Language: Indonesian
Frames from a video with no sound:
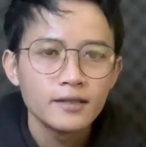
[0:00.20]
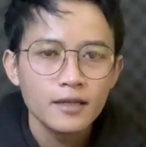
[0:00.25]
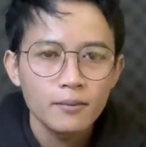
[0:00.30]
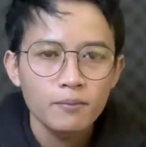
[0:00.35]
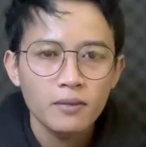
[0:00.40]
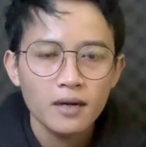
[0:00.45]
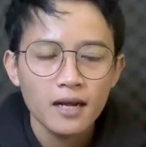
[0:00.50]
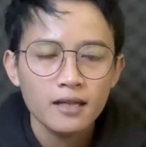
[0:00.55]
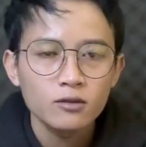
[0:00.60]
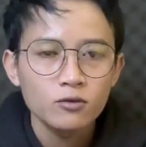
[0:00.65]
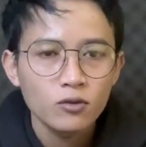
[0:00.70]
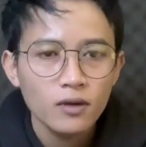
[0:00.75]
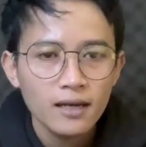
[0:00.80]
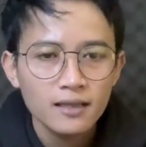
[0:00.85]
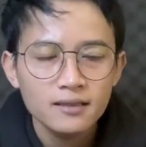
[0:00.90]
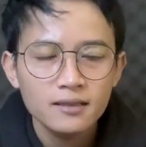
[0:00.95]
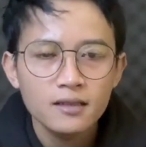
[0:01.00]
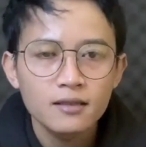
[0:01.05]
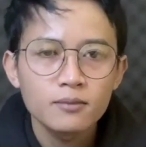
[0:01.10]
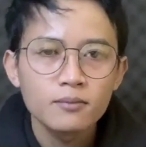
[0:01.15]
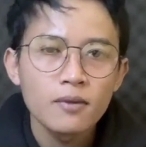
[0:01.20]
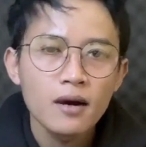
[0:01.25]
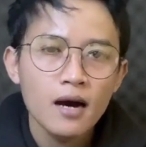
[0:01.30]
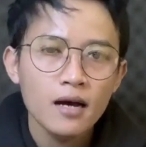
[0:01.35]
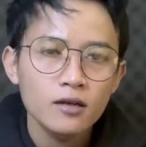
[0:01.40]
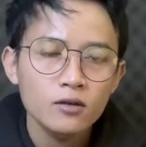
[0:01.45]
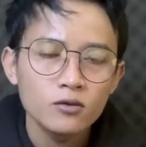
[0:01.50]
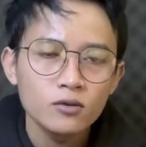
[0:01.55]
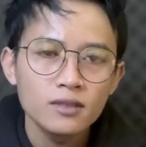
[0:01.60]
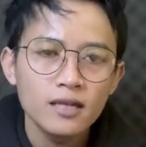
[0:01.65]
Ya, peraturan
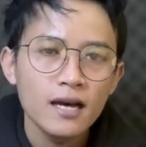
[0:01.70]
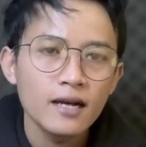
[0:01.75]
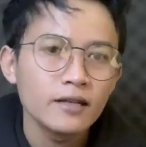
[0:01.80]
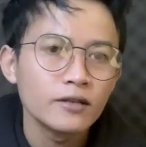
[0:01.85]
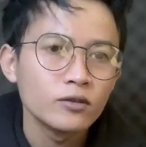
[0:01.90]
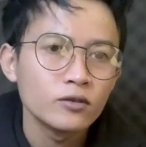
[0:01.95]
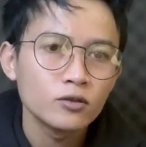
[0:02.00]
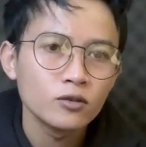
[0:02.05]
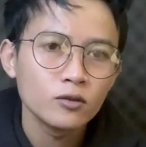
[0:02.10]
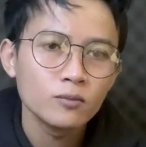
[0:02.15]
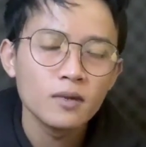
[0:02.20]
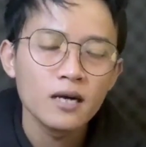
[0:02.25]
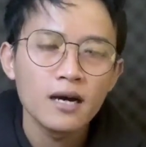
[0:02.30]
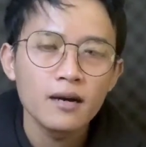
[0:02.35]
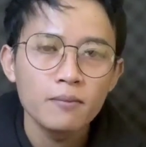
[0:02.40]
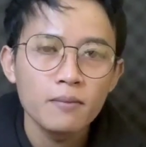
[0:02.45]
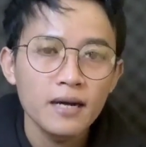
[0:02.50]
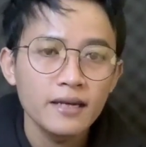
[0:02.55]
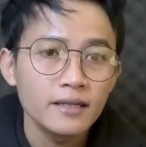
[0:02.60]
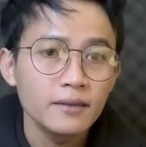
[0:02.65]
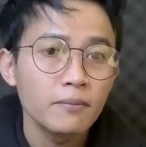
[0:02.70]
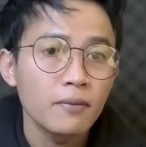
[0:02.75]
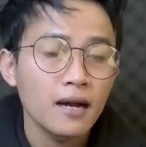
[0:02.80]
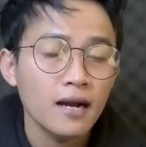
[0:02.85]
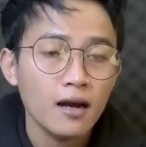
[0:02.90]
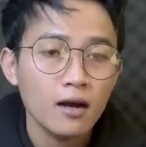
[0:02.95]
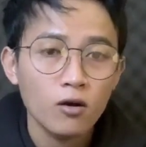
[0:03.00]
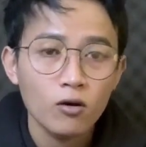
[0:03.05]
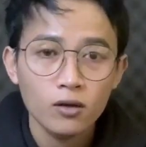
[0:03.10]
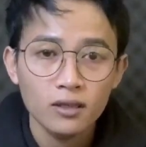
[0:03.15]
terbaru dari YouTube bagi
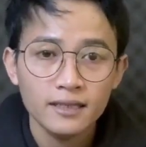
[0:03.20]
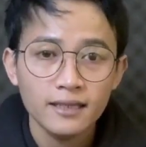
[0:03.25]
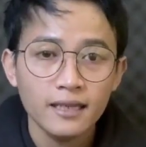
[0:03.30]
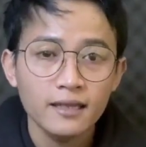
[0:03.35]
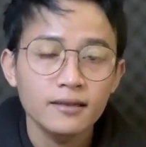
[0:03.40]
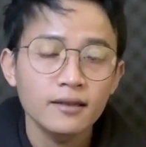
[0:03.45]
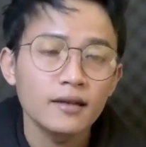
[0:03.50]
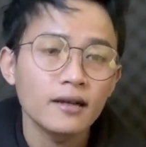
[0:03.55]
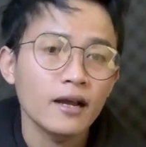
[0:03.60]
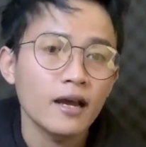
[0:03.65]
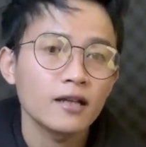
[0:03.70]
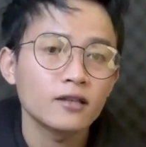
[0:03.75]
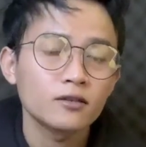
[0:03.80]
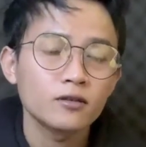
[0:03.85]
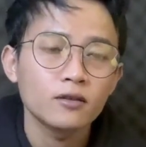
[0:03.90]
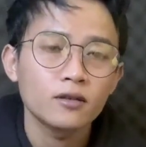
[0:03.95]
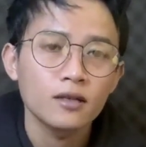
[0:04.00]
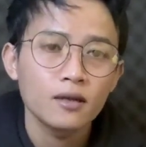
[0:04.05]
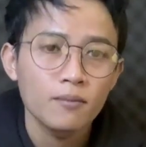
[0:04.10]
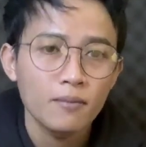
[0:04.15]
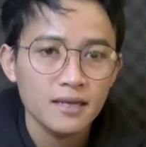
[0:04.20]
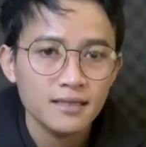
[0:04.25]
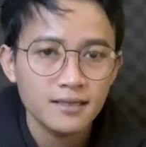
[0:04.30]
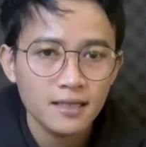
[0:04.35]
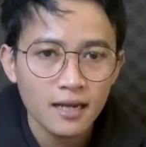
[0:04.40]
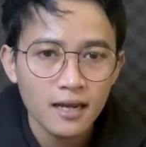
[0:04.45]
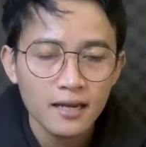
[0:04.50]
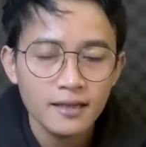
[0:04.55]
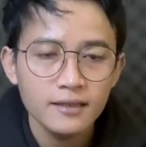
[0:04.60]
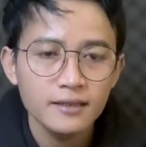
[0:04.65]
para konten kreator,
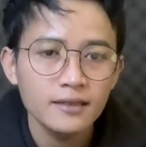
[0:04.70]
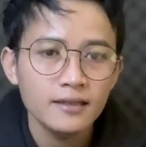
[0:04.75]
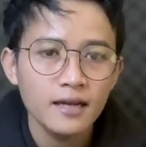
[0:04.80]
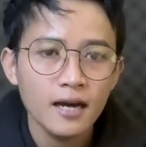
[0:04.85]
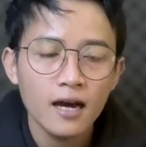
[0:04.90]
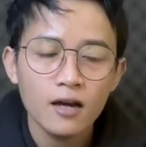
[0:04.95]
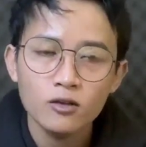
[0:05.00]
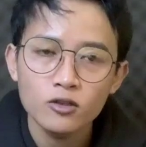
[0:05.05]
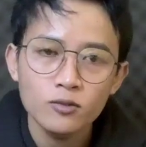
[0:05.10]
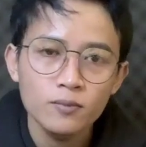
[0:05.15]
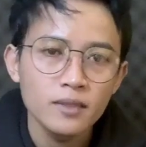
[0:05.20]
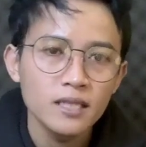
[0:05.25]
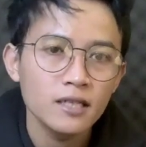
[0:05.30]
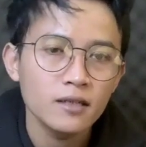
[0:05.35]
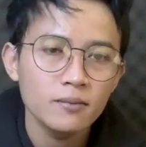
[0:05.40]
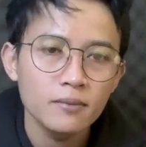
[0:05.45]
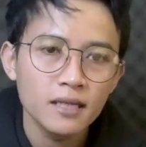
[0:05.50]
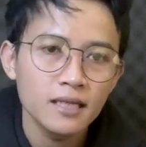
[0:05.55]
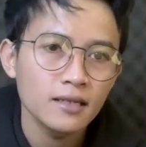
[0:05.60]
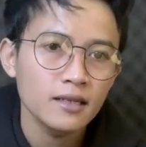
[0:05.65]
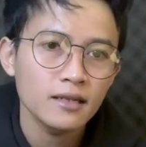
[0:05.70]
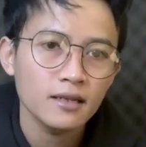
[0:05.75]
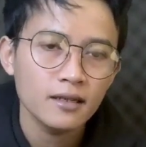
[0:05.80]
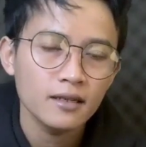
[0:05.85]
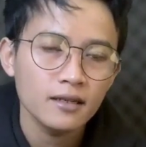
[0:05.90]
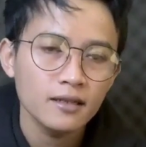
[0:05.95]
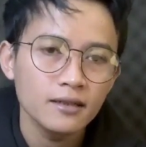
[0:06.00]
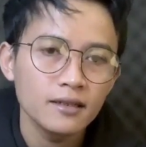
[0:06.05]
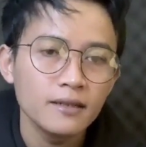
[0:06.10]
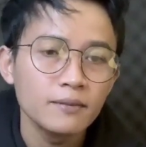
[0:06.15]
masalah ini harus
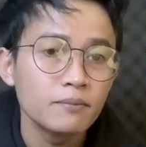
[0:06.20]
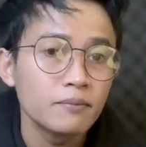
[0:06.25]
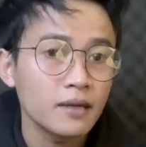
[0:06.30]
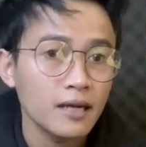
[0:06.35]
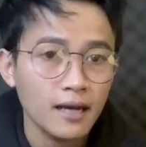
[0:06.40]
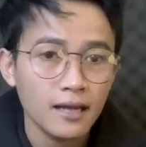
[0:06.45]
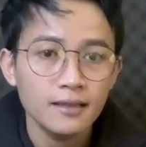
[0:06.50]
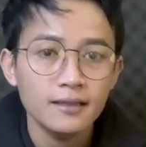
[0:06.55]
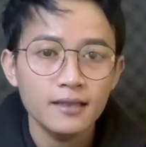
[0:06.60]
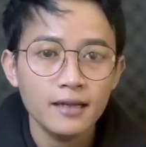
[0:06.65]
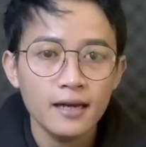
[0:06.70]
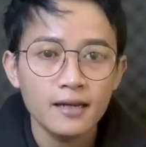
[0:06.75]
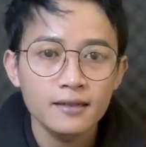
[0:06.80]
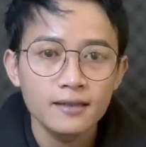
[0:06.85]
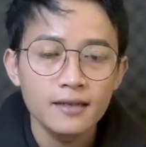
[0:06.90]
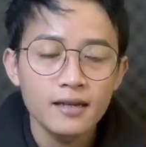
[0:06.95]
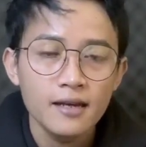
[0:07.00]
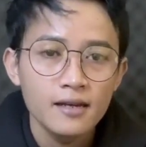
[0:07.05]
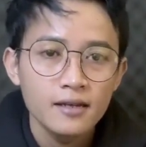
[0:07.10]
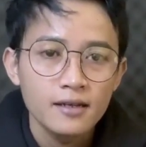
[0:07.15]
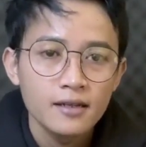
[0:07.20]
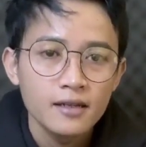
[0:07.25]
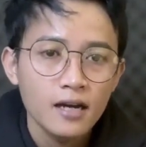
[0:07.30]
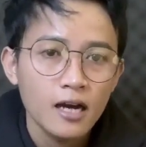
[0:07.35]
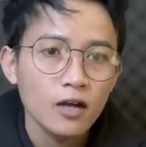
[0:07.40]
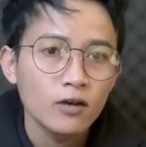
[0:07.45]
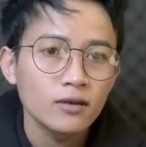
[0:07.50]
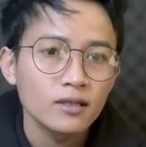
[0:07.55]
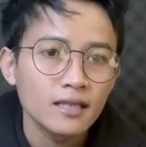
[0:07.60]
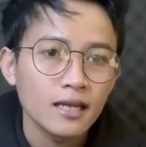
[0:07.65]
benar-benar diperhatikan.
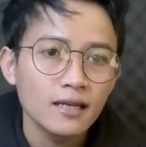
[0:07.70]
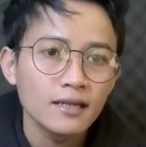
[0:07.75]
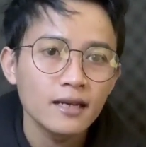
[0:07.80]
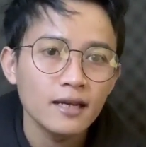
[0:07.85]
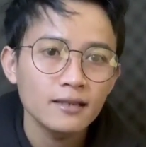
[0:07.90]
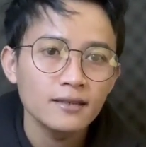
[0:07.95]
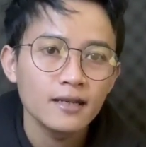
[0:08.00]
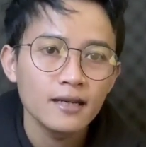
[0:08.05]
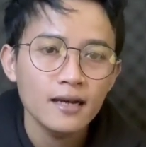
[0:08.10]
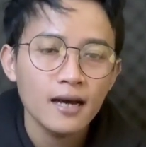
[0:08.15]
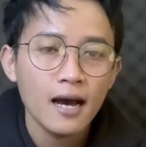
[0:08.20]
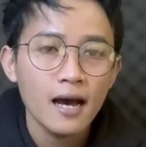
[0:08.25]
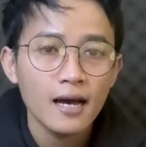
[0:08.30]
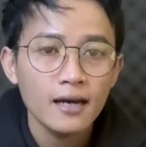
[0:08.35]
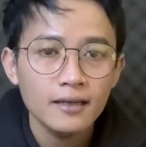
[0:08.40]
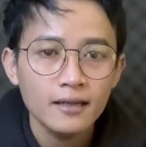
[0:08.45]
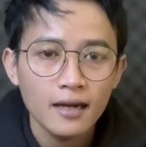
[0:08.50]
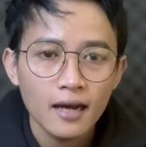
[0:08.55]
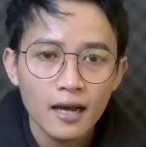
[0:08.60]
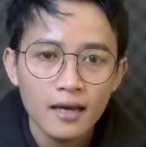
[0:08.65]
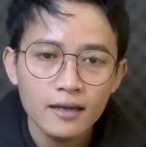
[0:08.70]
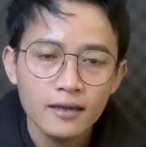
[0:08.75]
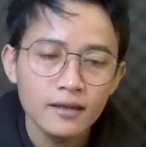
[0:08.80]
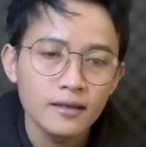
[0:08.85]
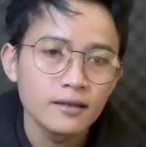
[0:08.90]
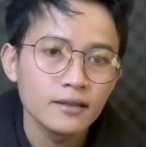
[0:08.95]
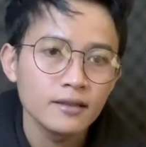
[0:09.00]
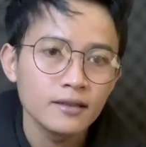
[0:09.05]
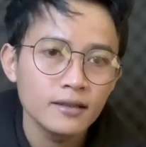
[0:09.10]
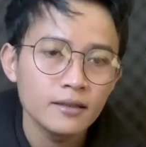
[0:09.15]
Kalau kita lihat ya, akhir-akhir
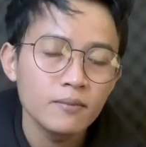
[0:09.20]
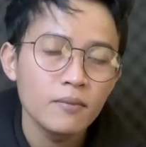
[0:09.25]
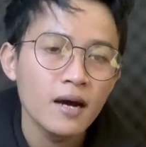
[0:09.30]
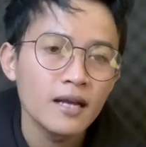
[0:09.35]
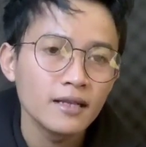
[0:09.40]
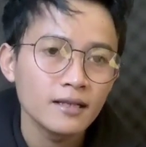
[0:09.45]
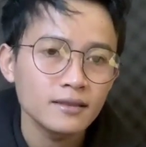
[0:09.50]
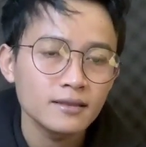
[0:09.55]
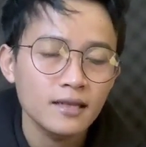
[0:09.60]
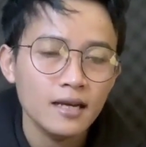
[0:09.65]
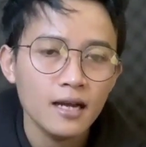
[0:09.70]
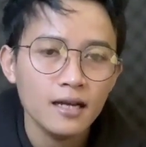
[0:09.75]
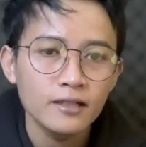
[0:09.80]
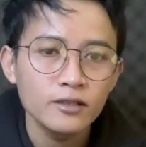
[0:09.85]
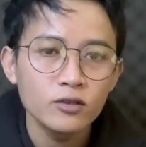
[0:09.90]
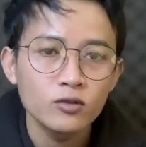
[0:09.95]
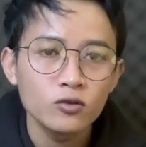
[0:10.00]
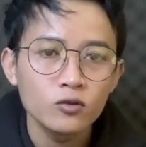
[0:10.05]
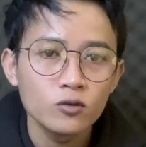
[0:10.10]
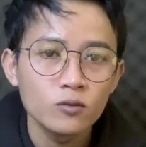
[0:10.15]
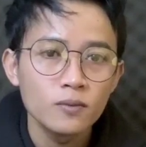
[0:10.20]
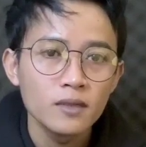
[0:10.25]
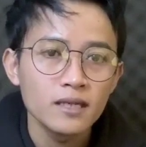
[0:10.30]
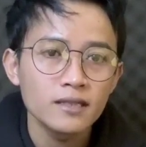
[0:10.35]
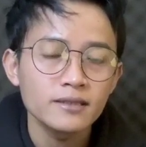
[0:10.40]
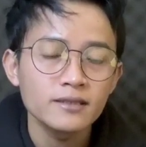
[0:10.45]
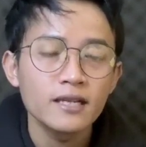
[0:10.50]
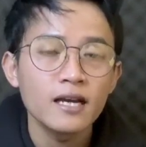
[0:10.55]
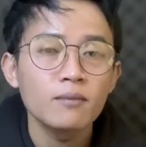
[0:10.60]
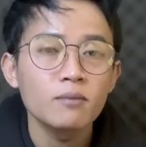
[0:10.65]
ini banyak sekali
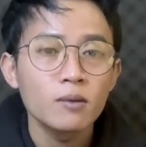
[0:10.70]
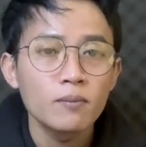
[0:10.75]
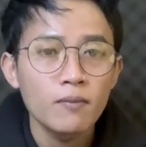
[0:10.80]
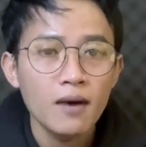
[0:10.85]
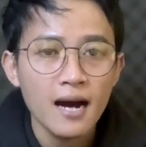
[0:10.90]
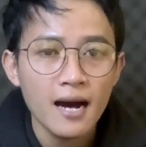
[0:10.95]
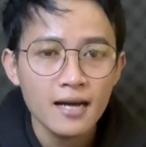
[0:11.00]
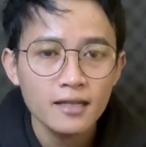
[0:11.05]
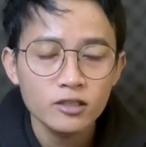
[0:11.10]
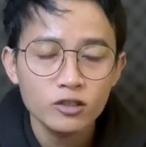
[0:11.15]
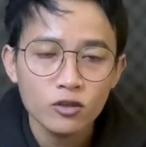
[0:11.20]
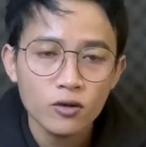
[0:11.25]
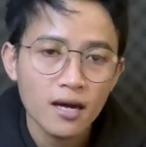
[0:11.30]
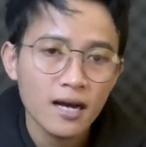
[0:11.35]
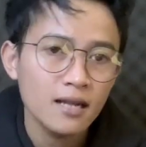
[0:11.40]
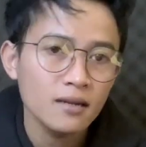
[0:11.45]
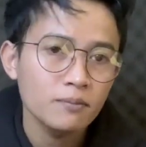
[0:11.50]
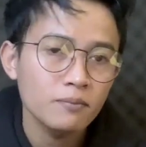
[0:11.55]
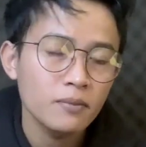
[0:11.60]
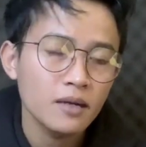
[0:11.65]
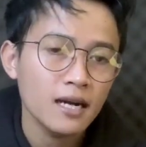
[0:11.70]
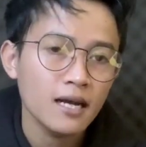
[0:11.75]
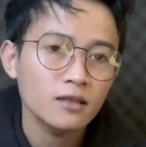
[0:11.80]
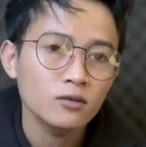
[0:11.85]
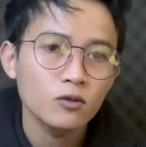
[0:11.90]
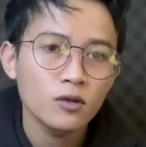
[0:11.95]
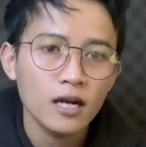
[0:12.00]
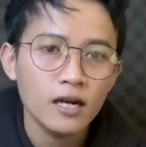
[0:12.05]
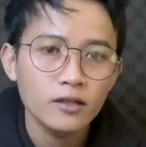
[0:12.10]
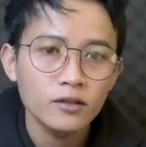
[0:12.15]
YouTubers yang membahas soal
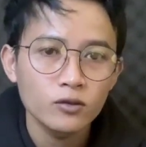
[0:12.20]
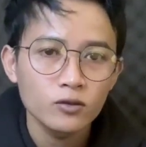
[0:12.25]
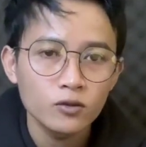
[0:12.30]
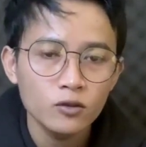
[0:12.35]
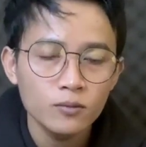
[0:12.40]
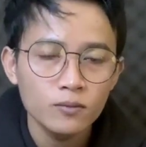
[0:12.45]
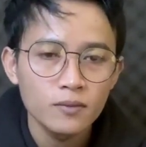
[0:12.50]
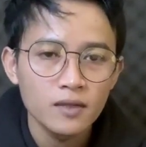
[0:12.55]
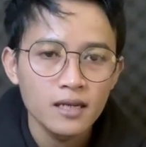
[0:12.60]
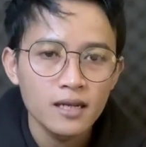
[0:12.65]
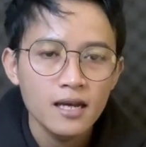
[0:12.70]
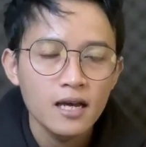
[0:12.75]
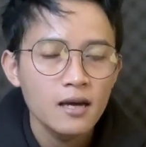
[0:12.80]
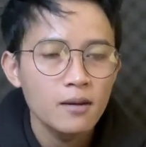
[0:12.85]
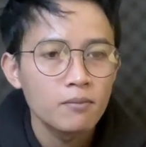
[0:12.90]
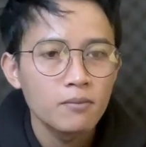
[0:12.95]
peraturan YouTube